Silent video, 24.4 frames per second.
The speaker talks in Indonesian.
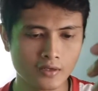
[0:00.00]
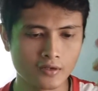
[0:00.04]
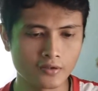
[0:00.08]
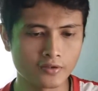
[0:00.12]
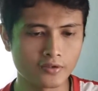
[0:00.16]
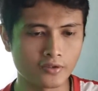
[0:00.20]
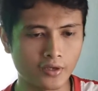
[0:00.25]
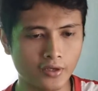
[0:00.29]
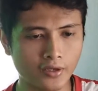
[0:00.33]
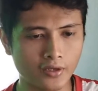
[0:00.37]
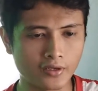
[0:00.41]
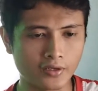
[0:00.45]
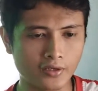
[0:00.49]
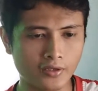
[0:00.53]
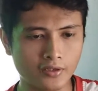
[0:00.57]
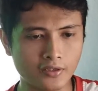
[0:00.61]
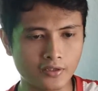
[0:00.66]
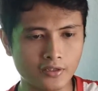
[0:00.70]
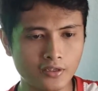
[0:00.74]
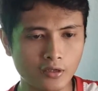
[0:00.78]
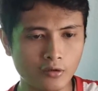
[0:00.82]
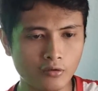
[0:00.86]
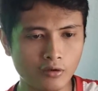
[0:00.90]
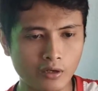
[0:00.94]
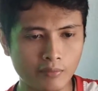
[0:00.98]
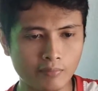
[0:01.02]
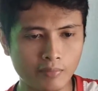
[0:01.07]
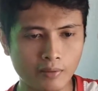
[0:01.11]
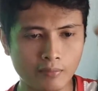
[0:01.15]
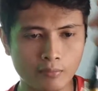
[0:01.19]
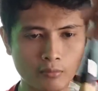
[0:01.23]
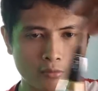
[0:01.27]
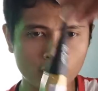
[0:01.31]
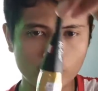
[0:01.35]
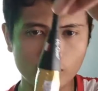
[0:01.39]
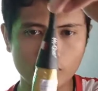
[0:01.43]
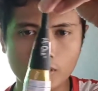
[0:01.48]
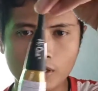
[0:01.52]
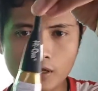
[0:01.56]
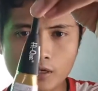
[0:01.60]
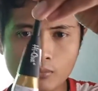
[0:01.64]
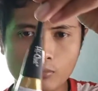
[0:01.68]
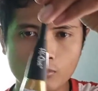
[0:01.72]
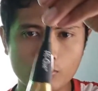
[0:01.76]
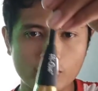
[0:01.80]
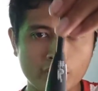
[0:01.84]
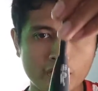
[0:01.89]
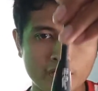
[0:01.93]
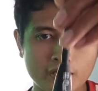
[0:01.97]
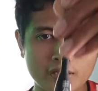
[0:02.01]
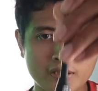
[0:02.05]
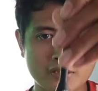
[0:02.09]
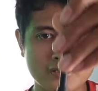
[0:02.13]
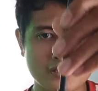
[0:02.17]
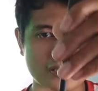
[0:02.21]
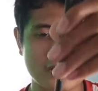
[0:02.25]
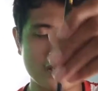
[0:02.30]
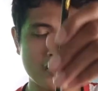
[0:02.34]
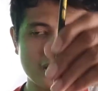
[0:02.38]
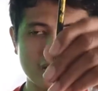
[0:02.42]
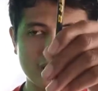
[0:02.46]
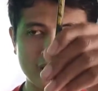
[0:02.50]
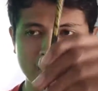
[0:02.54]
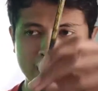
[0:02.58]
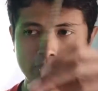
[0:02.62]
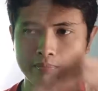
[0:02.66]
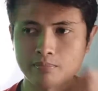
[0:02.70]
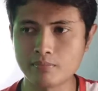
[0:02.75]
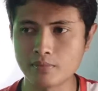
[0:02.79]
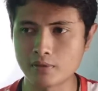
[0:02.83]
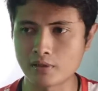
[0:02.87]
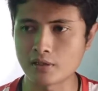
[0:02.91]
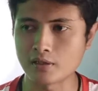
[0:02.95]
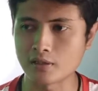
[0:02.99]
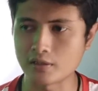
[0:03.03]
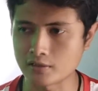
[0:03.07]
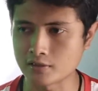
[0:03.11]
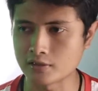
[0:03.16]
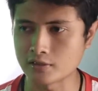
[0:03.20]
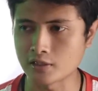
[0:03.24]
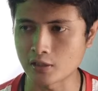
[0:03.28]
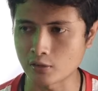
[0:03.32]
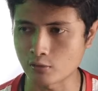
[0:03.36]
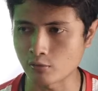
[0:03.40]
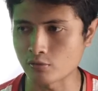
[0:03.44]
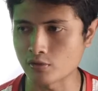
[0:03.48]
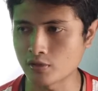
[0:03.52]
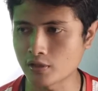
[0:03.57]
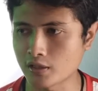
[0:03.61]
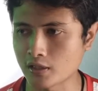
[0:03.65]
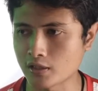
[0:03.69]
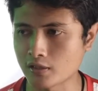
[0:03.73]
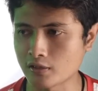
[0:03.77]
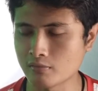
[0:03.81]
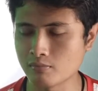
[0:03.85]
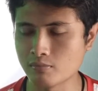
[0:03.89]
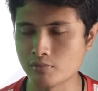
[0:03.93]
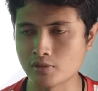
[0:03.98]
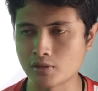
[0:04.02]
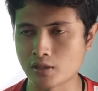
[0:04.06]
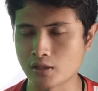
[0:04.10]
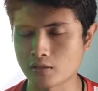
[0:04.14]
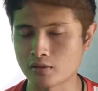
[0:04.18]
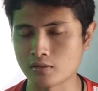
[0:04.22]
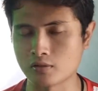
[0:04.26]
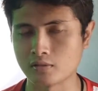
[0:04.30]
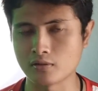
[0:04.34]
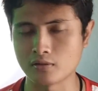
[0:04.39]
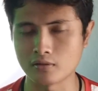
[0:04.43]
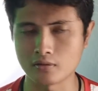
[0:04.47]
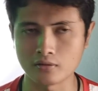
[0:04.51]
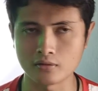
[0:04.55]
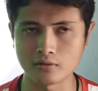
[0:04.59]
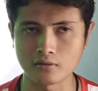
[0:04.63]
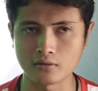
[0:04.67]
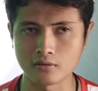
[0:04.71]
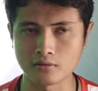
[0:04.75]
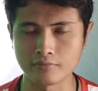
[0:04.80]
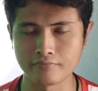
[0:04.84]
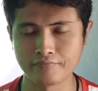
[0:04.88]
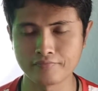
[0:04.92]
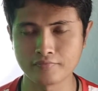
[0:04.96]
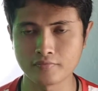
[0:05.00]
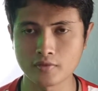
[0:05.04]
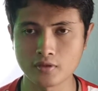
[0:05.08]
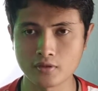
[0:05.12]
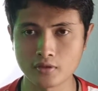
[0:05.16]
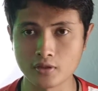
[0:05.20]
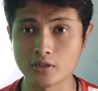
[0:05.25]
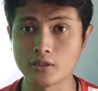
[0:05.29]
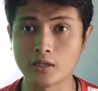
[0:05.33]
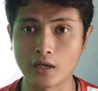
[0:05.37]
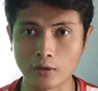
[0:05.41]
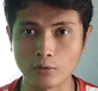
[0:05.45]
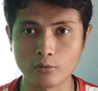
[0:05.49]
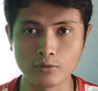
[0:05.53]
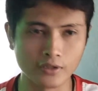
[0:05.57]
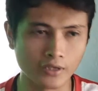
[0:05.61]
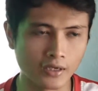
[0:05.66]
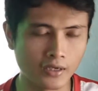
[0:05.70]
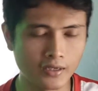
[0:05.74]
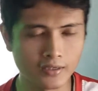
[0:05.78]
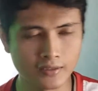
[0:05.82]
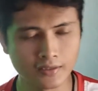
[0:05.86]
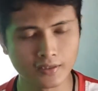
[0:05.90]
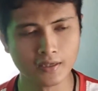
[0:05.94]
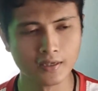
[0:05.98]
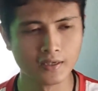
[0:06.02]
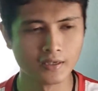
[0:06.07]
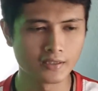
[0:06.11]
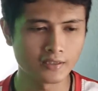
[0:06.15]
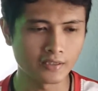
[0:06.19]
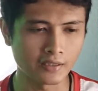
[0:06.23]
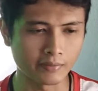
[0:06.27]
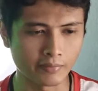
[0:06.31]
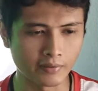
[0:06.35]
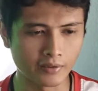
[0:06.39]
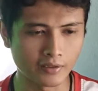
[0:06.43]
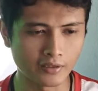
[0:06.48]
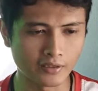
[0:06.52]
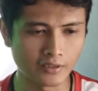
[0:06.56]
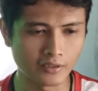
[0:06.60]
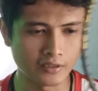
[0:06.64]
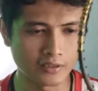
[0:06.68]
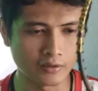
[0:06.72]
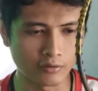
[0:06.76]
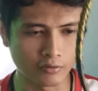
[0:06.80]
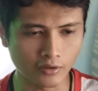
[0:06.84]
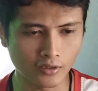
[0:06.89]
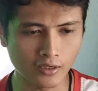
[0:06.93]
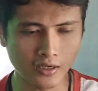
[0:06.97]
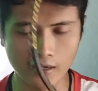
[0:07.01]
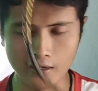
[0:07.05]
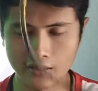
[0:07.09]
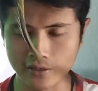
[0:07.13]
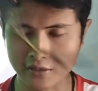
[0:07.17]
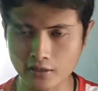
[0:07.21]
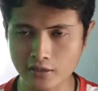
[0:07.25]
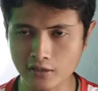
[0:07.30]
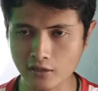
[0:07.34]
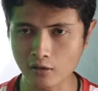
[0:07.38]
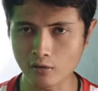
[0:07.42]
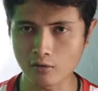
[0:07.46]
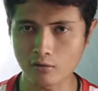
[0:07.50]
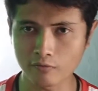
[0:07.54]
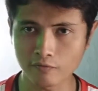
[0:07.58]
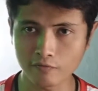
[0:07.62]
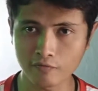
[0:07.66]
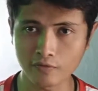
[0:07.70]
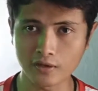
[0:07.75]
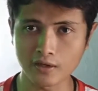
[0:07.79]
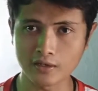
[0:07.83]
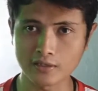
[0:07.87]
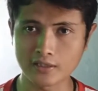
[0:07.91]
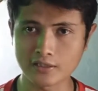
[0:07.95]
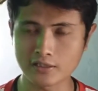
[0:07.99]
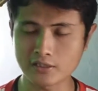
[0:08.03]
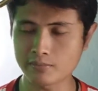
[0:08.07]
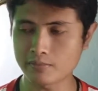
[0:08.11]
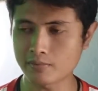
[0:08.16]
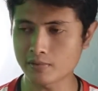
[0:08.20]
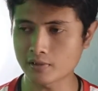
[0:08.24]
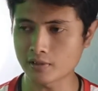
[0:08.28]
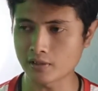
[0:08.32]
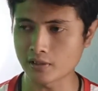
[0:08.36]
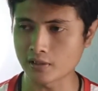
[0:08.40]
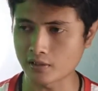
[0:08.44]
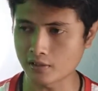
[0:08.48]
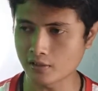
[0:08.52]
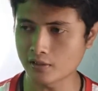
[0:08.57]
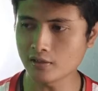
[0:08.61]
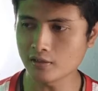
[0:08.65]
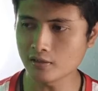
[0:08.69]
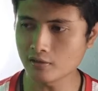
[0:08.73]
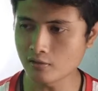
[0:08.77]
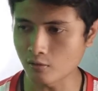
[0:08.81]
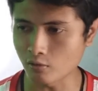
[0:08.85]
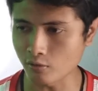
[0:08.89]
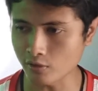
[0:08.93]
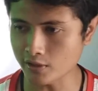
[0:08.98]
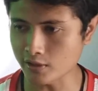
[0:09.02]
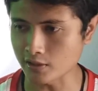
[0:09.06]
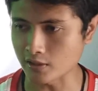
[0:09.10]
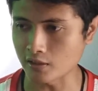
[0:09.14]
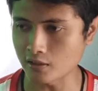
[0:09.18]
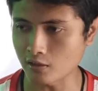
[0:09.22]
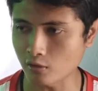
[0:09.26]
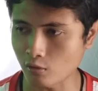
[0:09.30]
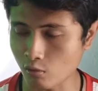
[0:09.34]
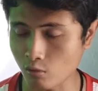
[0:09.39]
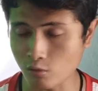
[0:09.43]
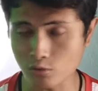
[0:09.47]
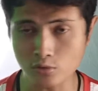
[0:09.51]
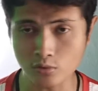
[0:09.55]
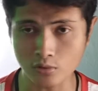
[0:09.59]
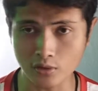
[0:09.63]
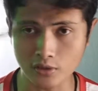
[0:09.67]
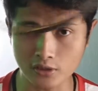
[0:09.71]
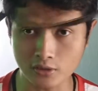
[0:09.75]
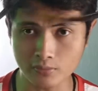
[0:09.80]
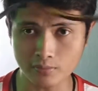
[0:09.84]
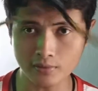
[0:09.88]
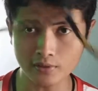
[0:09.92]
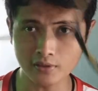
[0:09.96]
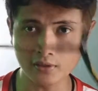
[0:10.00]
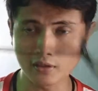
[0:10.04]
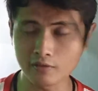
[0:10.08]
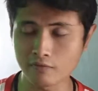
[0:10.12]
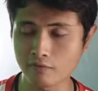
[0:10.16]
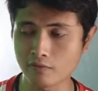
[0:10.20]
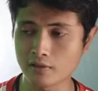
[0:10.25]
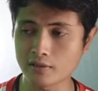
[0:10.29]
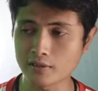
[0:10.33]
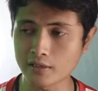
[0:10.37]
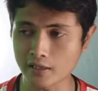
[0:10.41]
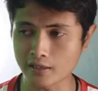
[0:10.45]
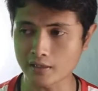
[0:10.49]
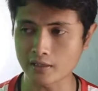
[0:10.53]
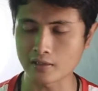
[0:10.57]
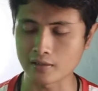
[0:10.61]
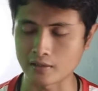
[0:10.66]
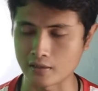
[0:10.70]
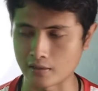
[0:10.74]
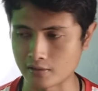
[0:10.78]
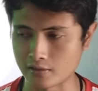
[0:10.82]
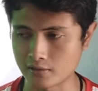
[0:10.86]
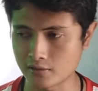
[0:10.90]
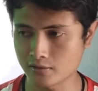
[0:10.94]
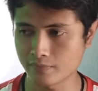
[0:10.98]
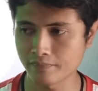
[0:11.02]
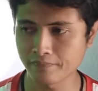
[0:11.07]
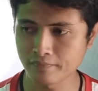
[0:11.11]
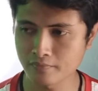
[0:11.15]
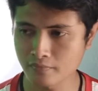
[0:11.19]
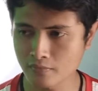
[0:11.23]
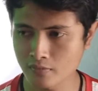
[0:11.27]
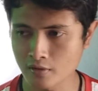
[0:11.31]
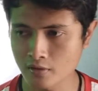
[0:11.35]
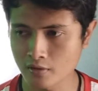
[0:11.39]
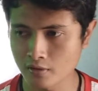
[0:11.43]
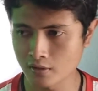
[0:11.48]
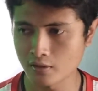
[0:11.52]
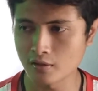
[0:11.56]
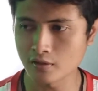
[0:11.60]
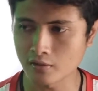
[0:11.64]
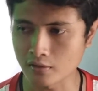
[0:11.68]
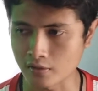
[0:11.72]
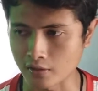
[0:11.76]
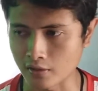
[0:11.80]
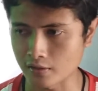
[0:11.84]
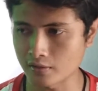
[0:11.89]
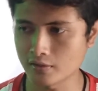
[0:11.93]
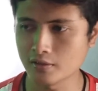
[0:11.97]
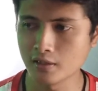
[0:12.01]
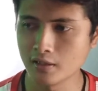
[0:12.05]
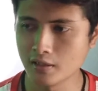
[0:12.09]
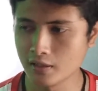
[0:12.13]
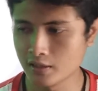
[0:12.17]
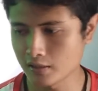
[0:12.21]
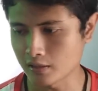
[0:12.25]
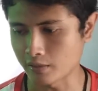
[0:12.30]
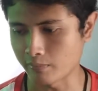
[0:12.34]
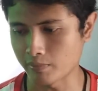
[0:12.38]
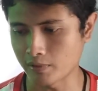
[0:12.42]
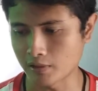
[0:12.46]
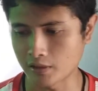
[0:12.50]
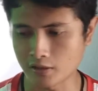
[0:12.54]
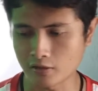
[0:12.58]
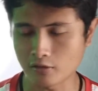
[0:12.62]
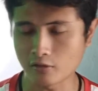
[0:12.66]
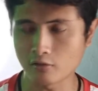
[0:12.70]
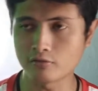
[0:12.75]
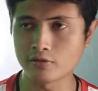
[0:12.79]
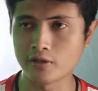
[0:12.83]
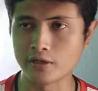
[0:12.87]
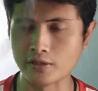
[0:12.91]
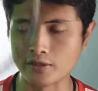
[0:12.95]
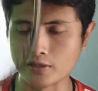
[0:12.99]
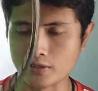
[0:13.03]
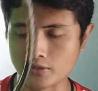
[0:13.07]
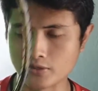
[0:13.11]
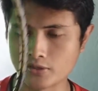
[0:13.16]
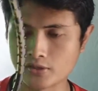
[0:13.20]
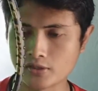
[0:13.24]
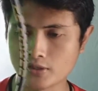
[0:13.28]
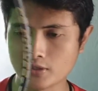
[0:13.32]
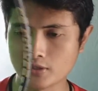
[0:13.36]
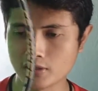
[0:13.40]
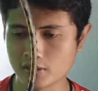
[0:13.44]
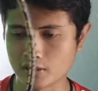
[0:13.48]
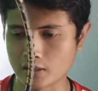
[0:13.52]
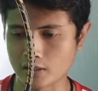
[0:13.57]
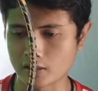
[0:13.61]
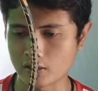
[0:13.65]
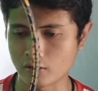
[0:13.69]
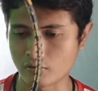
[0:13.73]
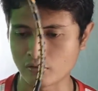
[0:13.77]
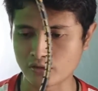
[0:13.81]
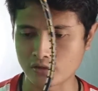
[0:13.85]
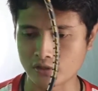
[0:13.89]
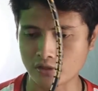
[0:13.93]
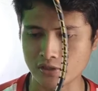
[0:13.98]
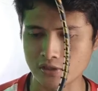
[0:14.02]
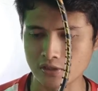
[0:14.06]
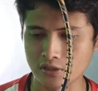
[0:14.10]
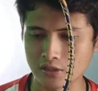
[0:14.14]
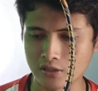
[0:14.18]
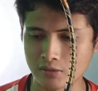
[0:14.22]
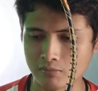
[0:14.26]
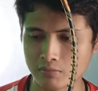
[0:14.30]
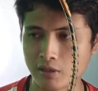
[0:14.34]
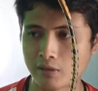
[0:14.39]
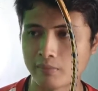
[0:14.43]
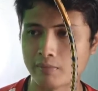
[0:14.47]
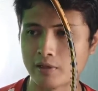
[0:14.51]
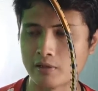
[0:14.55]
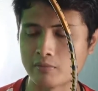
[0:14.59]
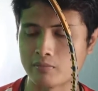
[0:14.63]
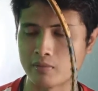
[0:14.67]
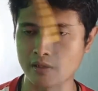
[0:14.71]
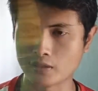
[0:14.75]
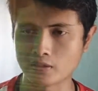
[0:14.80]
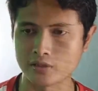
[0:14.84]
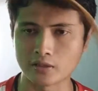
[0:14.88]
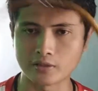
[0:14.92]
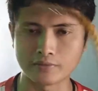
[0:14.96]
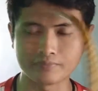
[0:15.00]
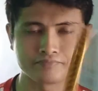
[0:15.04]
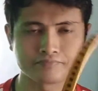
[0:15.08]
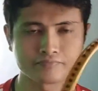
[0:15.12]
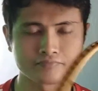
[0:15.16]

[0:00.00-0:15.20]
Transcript: Oke, ini kalau 83 kemudian dikasih grip uh, jatuhnya nanti bisa ke 3U ya. Tapi oke okay lah, ini kalau feel seperti ini, oke okay ya. Kalau kosongan seperti ini feel enak guys. Oke, tapi nanti kalau udah diisi nggak tahu nih jadi berapa nih beratnya.